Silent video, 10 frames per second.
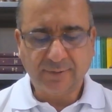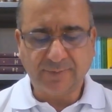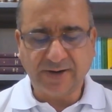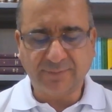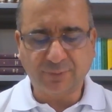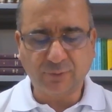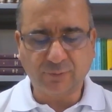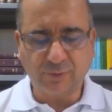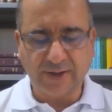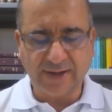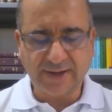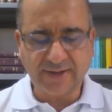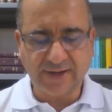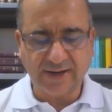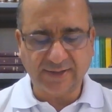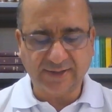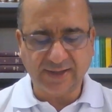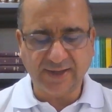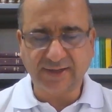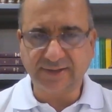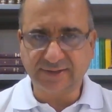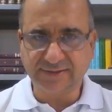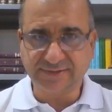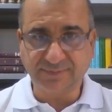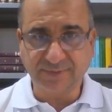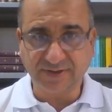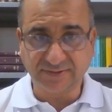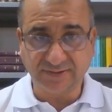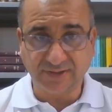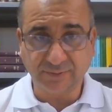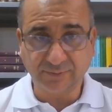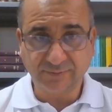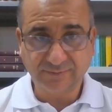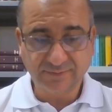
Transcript: para procurar aquela que se perdeu?